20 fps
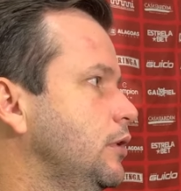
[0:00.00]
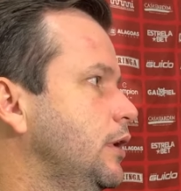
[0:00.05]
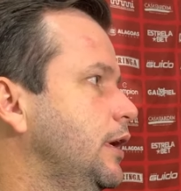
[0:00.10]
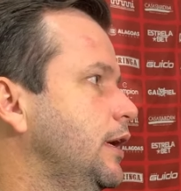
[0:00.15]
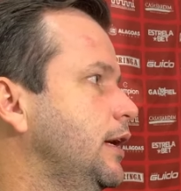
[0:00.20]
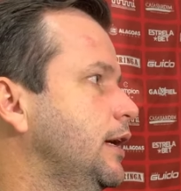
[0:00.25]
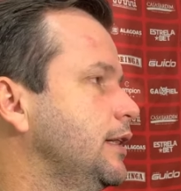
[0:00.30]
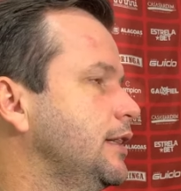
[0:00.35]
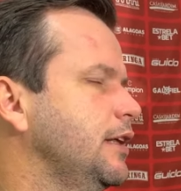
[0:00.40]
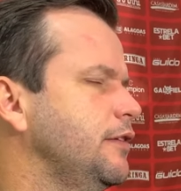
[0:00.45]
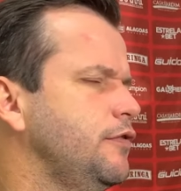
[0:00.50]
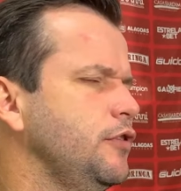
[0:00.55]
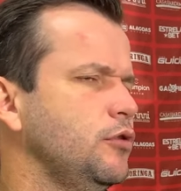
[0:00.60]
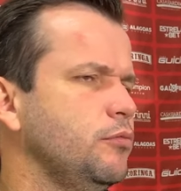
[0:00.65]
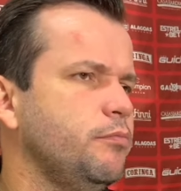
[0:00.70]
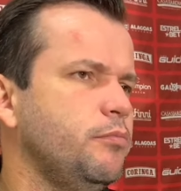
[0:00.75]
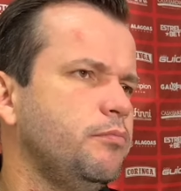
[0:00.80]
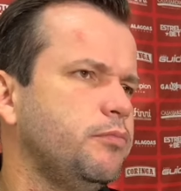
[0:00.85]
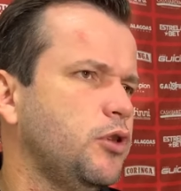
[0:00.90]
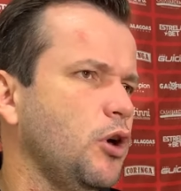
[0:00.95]
é, devido
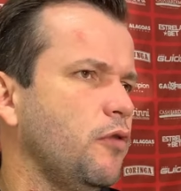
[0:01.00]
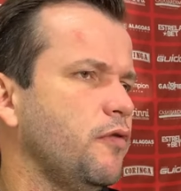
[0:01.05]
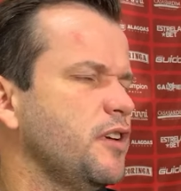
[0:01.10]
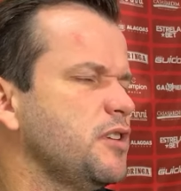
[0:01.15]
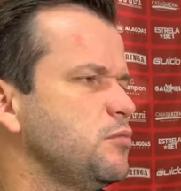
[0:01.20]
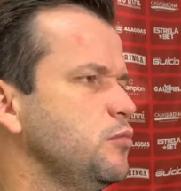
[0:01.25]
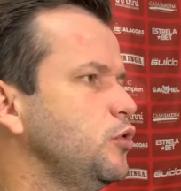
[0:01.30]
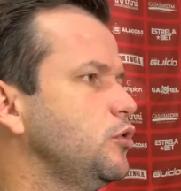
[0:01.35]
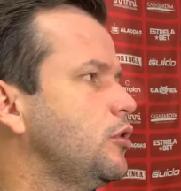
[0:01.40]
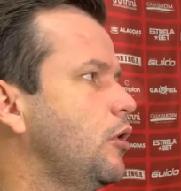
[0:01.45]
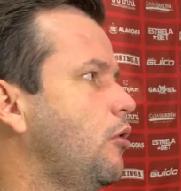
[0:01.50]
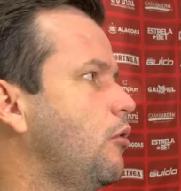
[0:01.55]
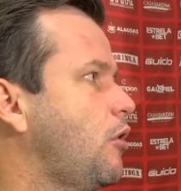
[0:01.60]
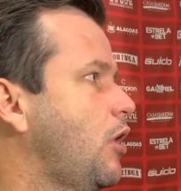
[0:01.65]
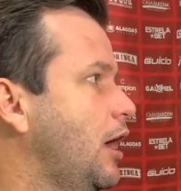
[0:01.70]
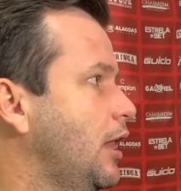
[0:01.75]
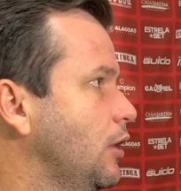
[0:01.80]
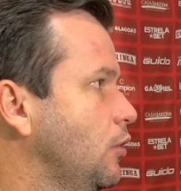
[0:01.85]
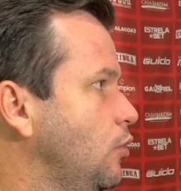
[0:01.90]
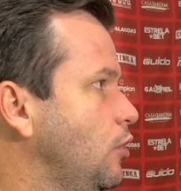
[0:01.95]
talvez muito ao
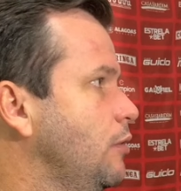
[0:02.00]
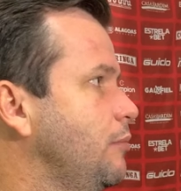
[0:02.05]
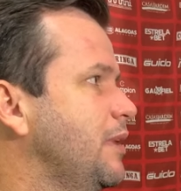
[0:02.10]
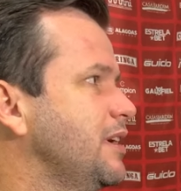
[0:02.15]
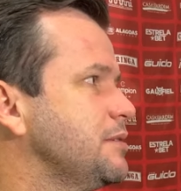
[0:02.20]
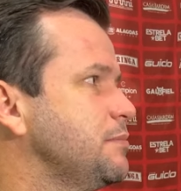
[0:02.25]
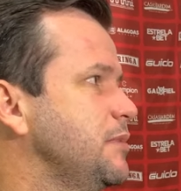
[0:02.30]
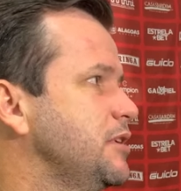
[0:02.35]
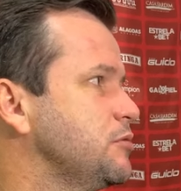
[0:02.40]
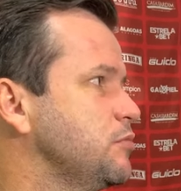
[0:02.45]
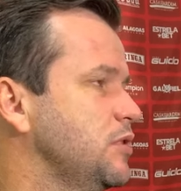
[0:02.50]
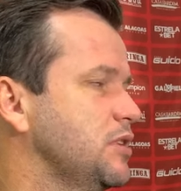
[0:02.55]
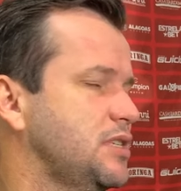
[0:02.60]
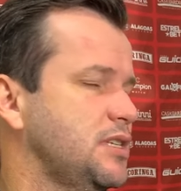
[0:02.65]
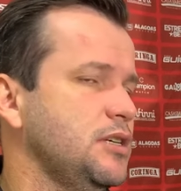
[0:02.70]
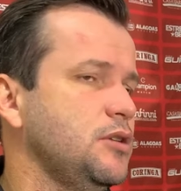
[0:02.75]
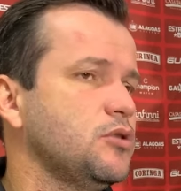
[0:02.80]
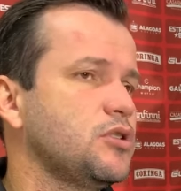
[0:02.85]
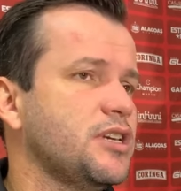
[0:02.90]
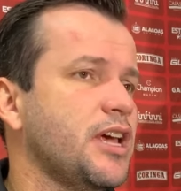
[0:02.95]
calor, mas mesmo
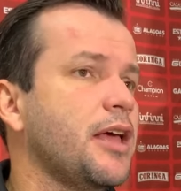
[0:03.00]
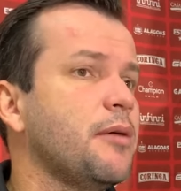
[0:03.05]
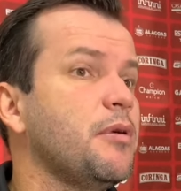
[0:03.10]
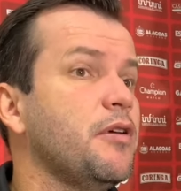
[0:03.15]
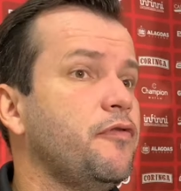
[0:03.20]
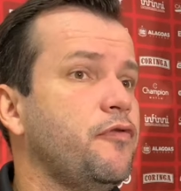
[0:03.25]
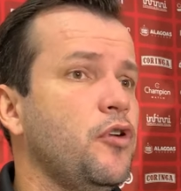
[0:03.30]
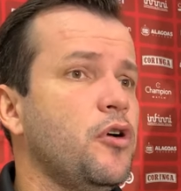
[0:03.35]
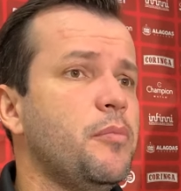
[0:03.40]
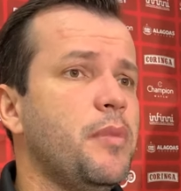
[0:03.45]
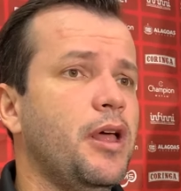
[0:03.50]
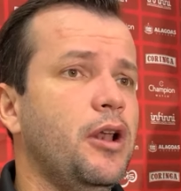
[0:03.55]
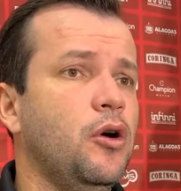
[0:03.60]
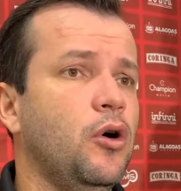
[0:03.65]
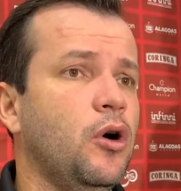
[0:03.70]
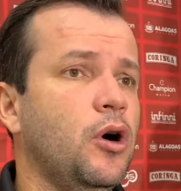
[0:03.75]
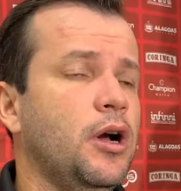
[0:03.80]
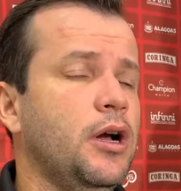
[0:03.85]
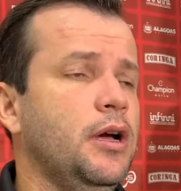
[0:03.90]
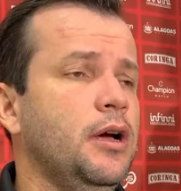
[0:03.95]
assim o CRB foi
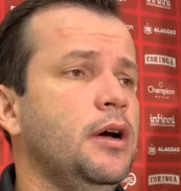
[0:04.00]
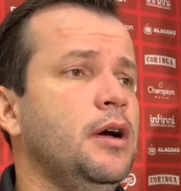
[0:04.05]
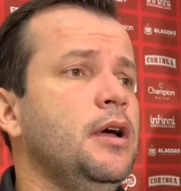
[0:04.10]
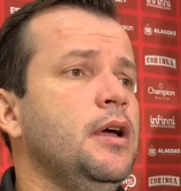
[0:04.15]
melhor.